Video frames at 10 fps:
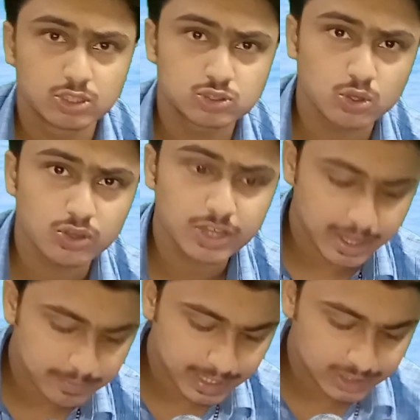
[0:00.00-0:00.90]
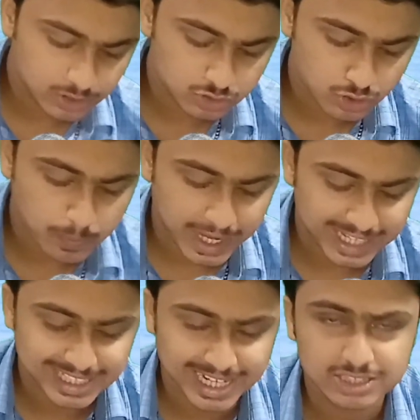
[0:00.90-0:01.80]
तो सौ ग्राम का है दोस्तों
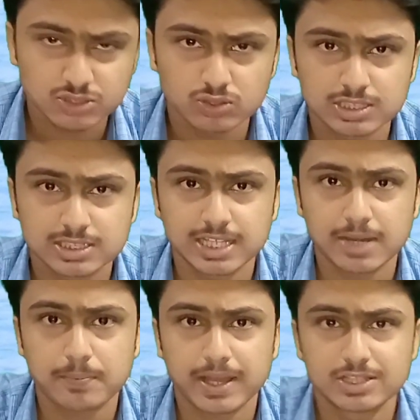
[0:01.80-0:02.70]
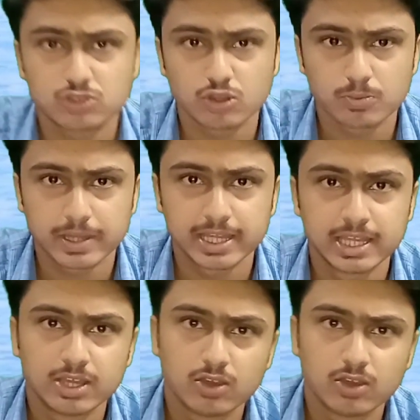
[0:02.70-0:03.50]
पाँच लाख चौंतीस हजार पाँच सौ रुपये